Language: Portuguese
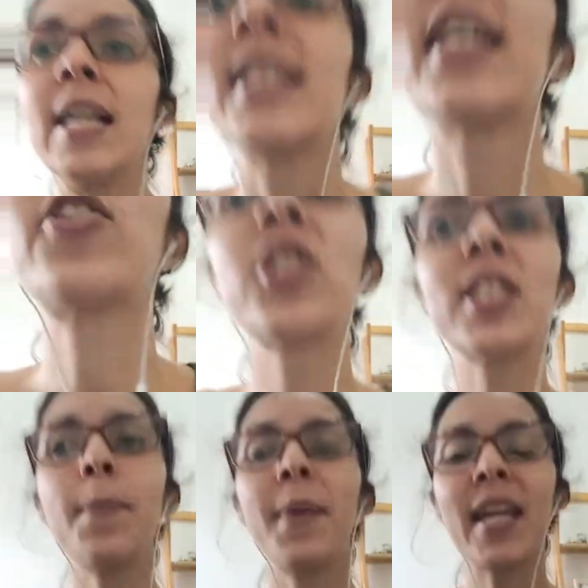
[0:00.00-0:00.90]
se a gente
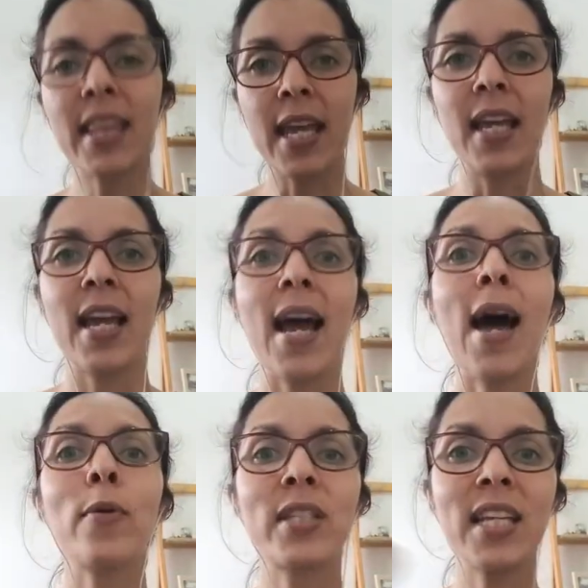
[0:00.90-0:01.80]
se prender
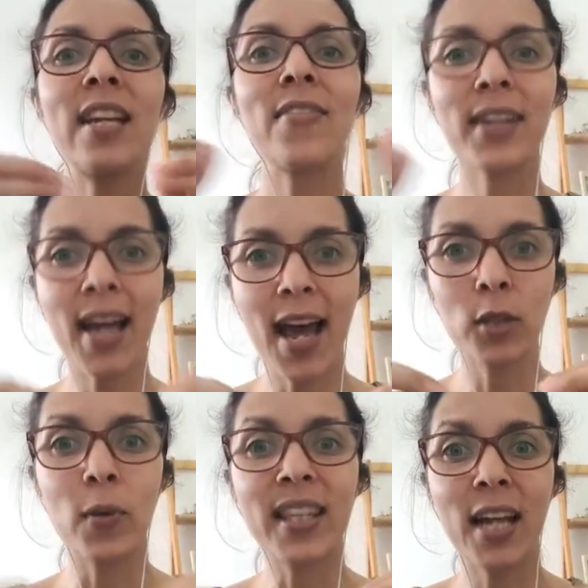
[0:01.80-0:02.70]
ao
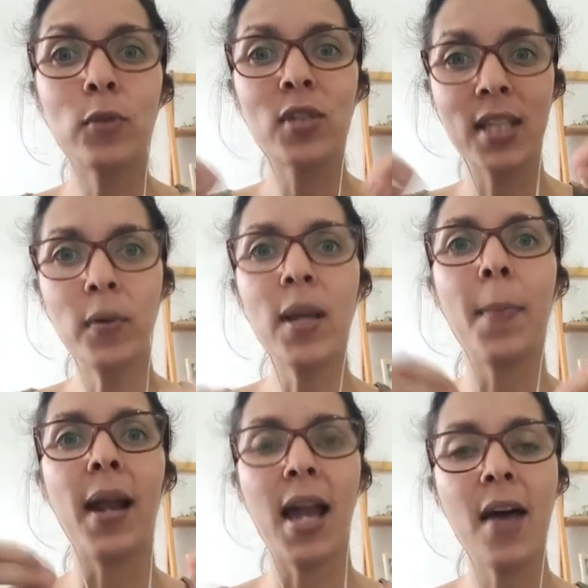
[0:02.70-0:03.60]
significado, à tradução da
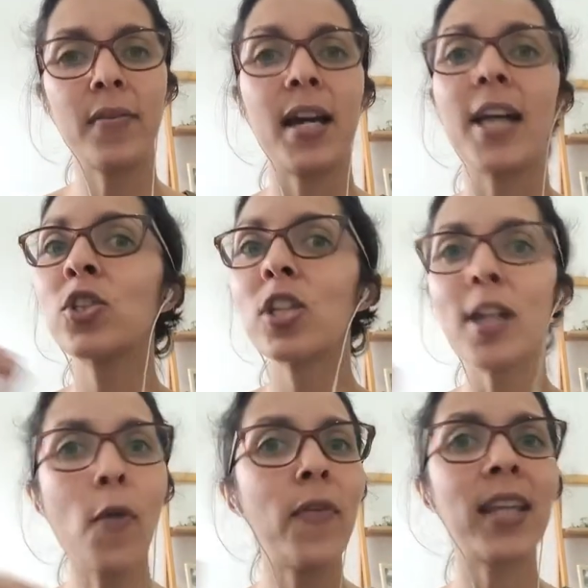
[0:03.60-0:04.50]
palavra, a gente
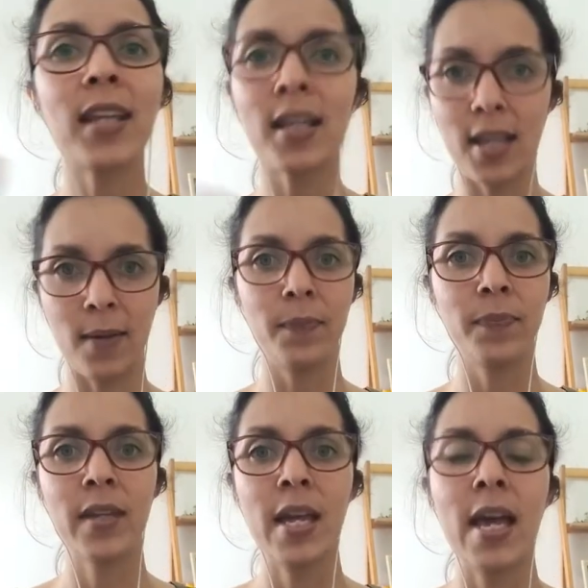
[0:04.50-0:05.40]
não vai entender.
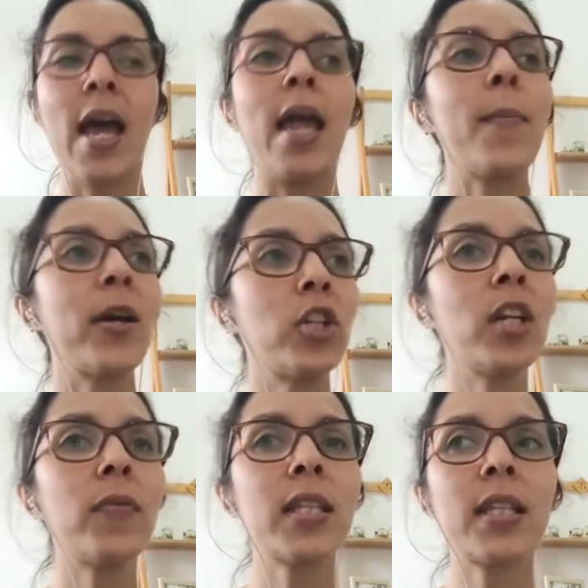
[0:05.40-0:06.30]

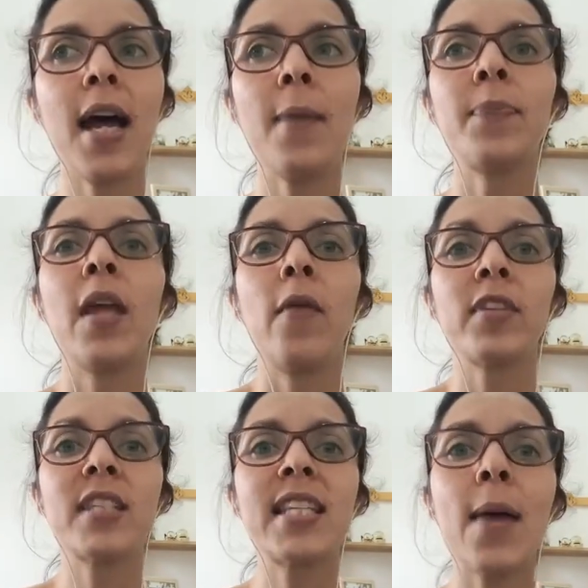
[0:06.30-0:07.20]
Imagina você tá,
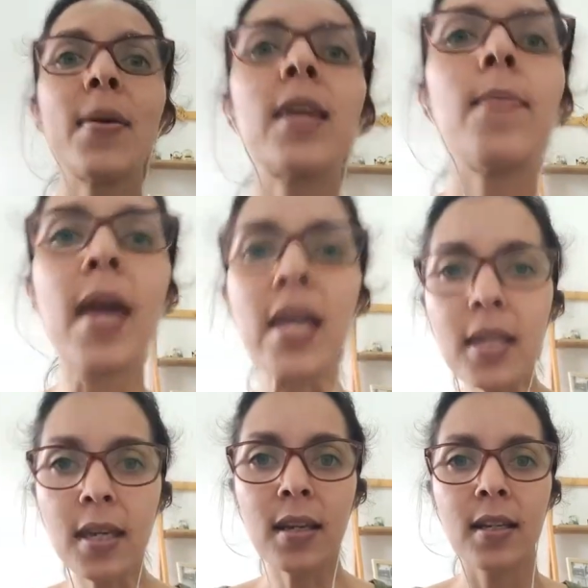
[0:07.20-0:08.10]
você sabe que
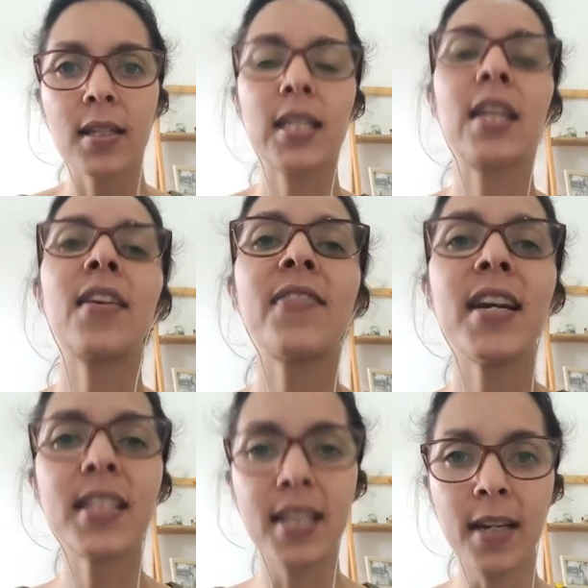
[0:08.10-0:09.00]
make significa
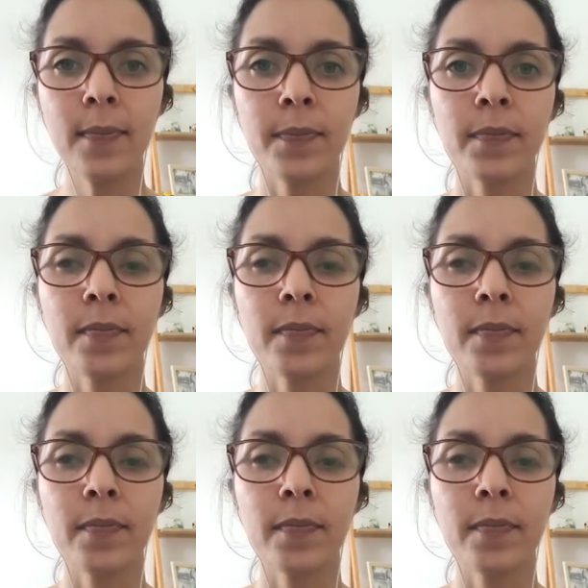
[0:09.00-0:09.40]
fazer,